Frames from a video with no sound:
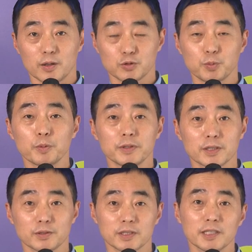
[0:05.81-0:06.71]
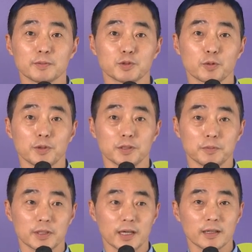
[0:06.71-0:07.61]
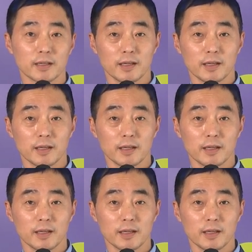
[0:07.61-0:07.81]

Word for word: 어, 슈퍼비나 선장 김정빈입니다.